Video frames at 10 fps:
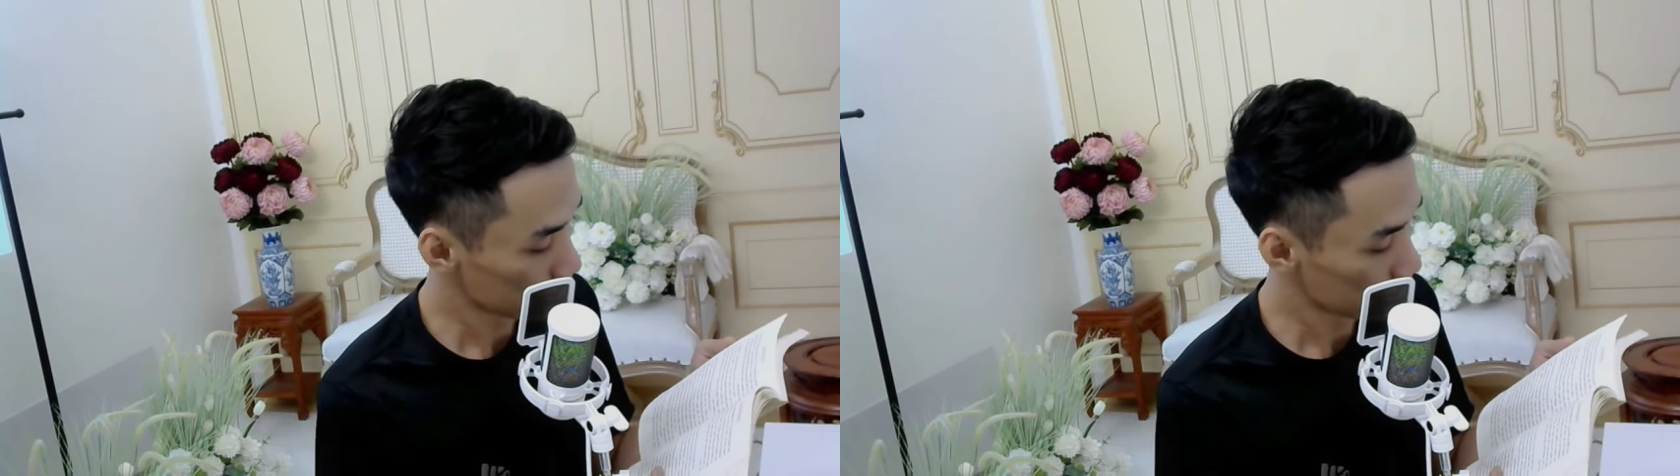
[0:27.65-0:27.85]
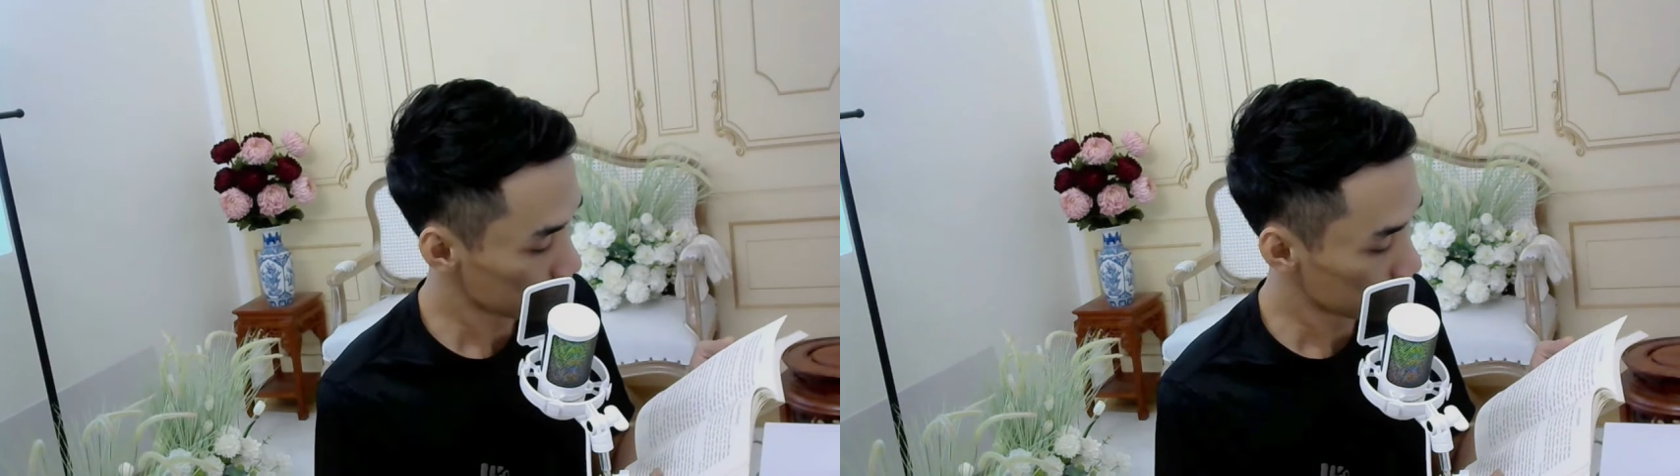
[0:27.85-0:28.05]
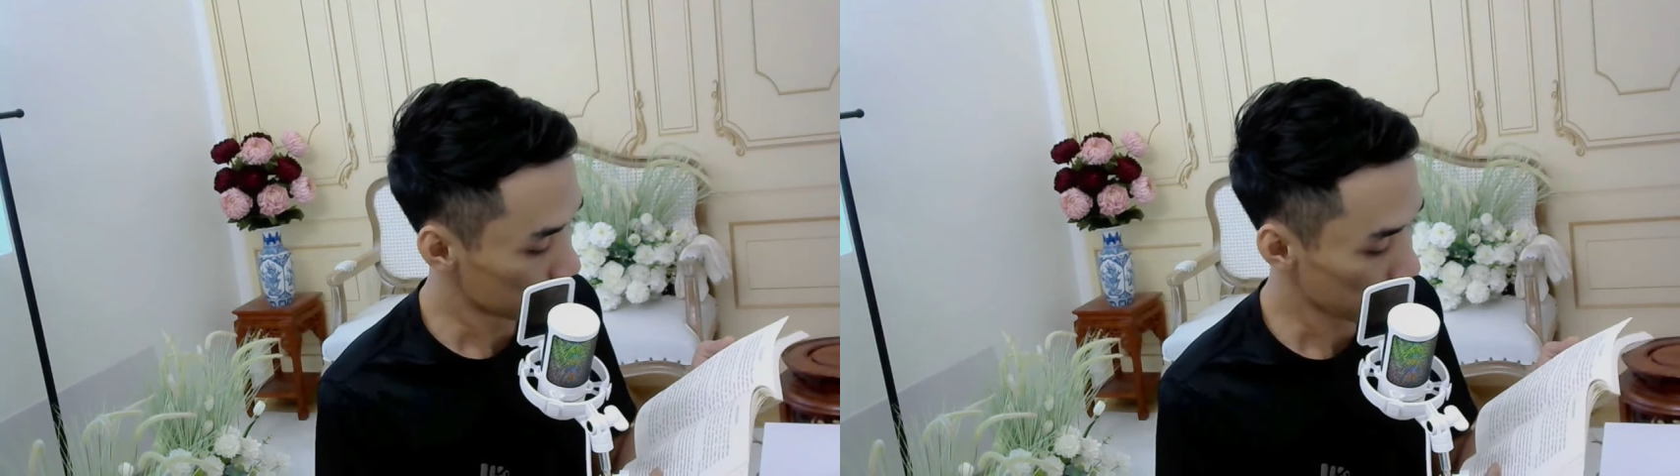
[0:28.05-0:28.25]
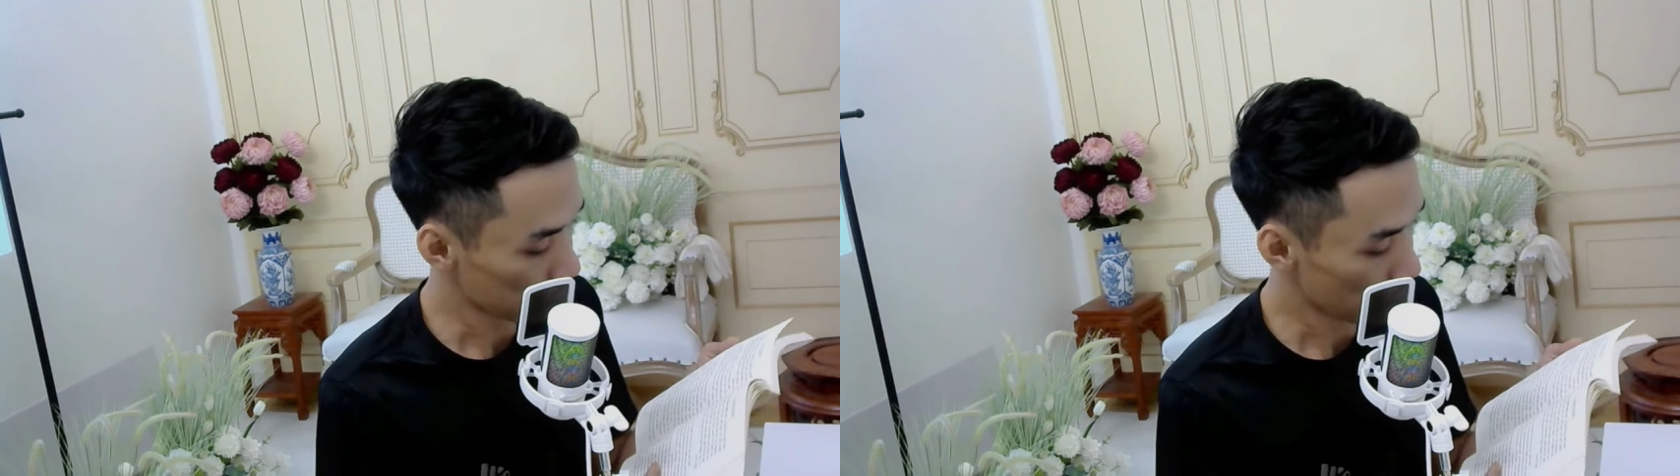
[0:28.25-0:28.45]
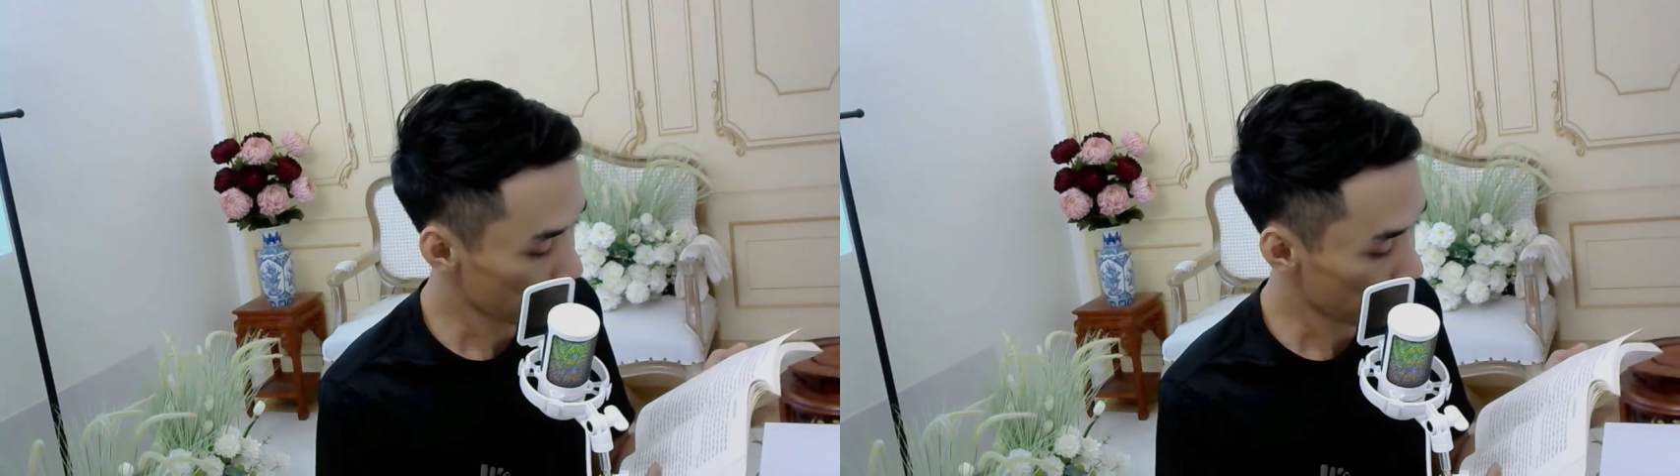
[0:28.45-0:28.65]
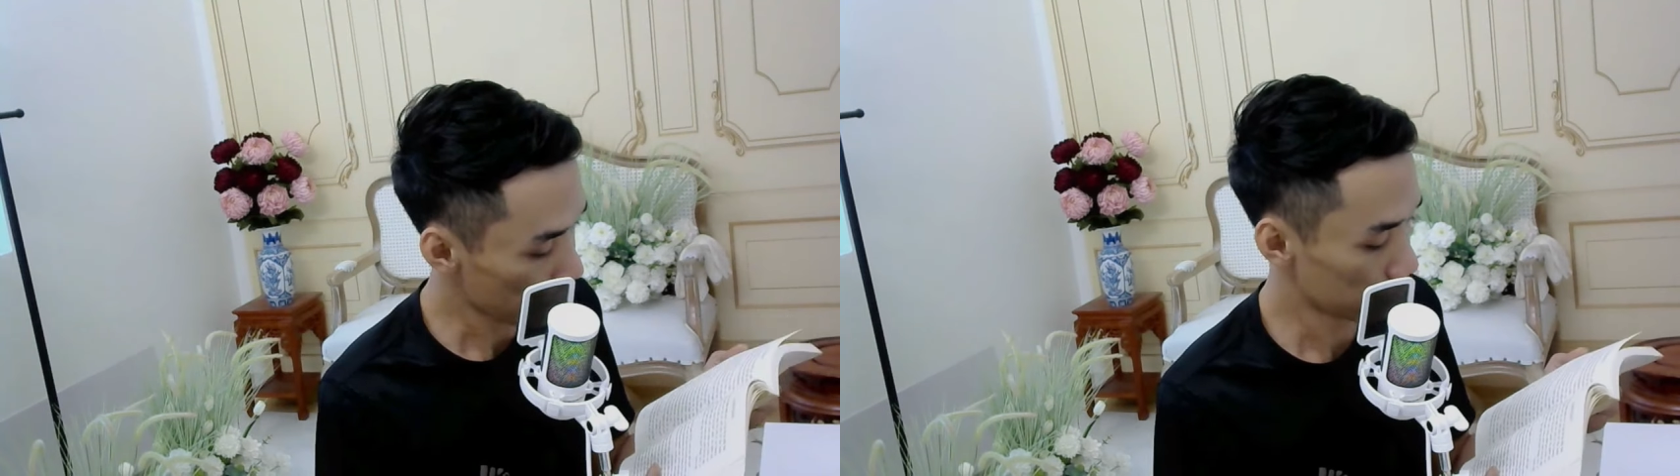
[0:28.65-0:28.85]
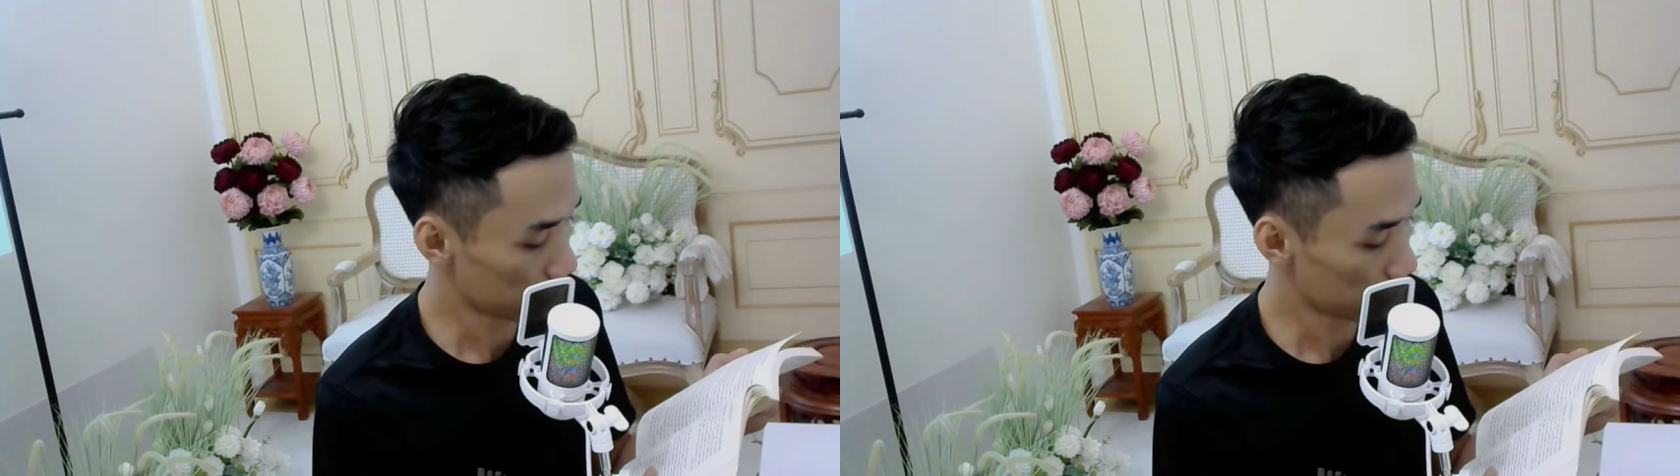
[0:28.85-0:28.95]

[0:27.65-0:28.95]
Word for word: nên mới bắt một